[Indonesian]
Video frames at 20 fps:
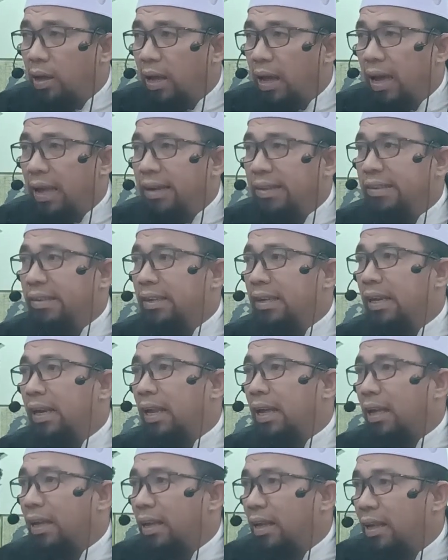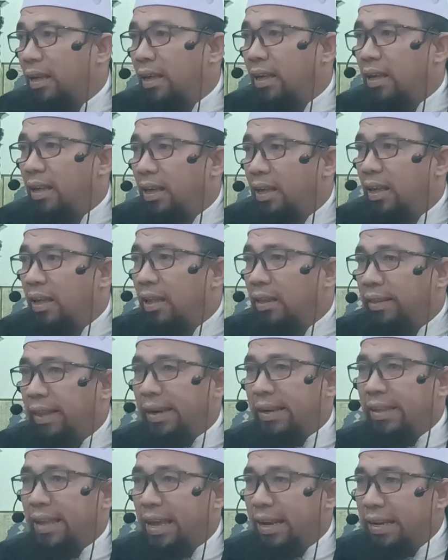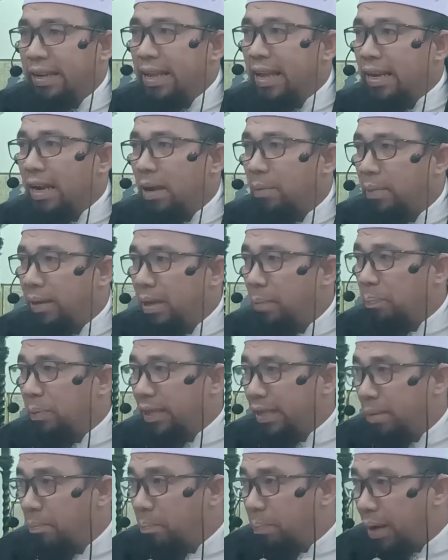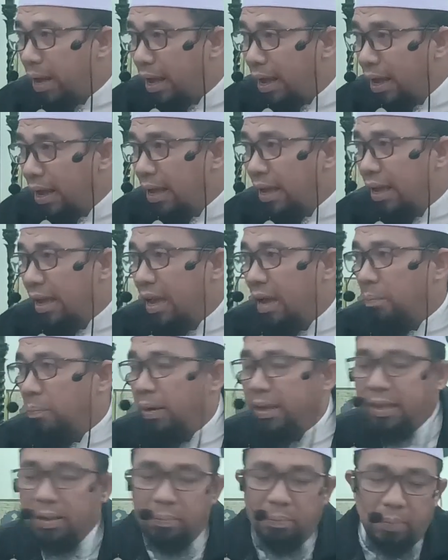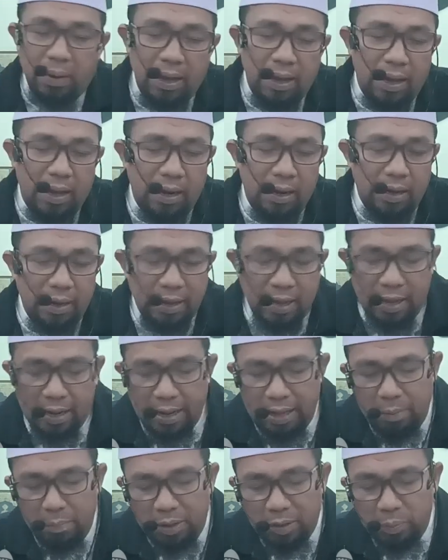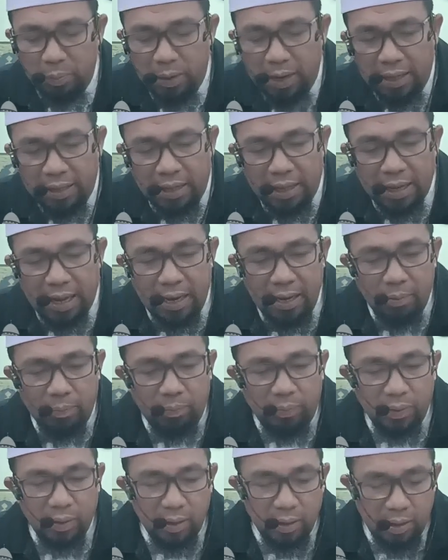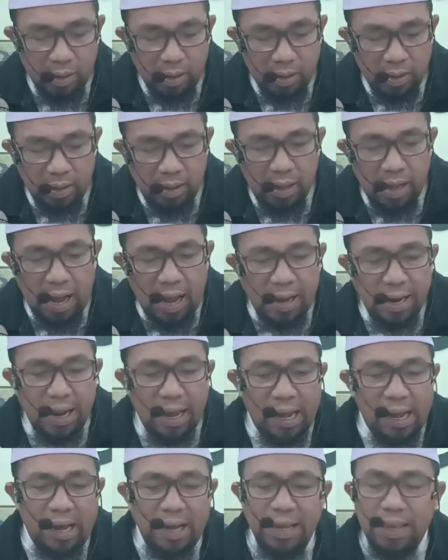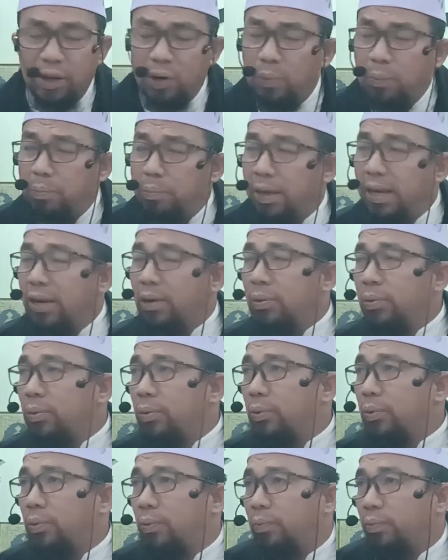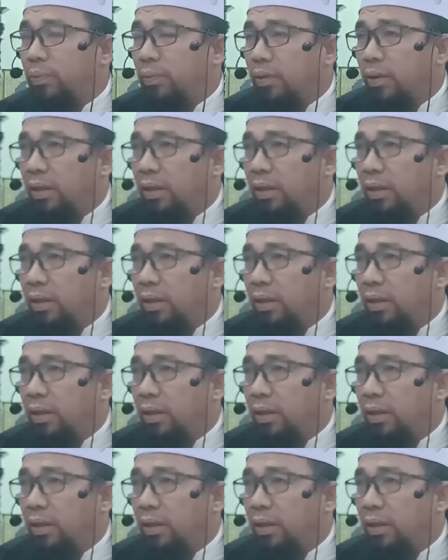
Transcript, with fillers: ah disinilah terjadi yang namanya penyimpa penyimpangan karena iblis mengatakan ya ana khairum minhu